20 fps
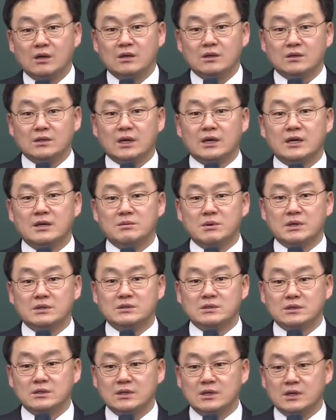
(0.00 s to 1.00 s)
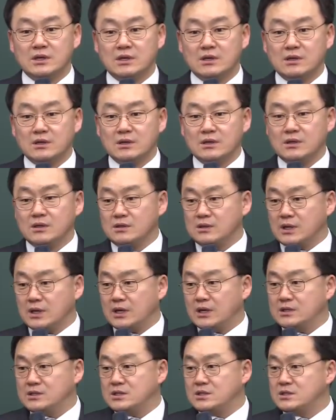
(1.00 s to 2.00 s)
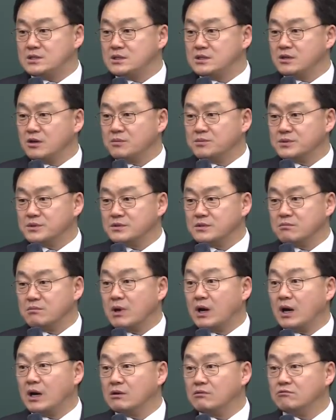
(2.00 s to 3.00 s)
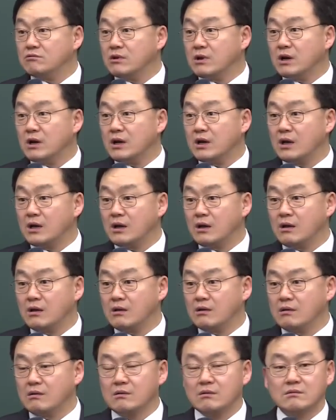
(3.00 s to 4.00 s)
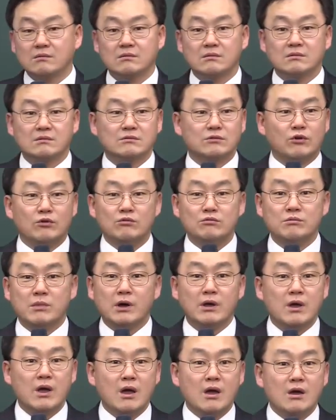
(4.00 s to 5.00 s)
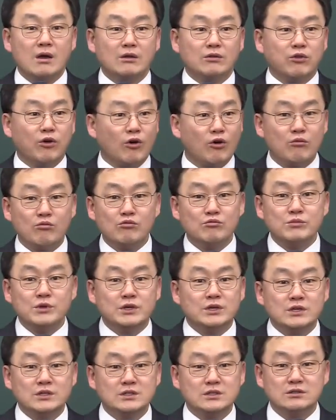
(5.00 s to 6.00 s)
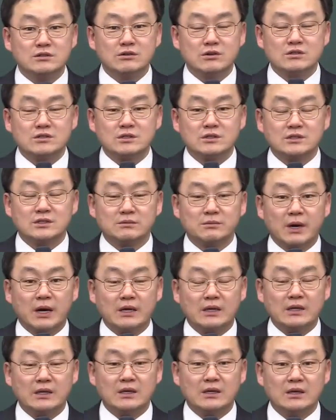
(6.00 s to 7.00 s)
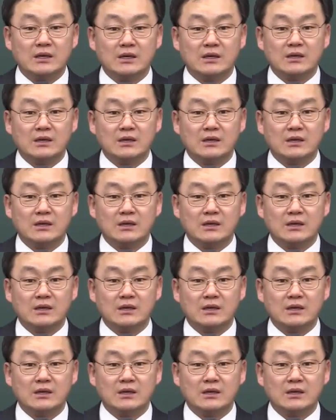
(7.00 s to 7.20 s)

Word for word: 나의 백성이 나의 지식이 없어서 망하는구나. 너무 막 너무 믿겨지는 거 있죠 그 말이.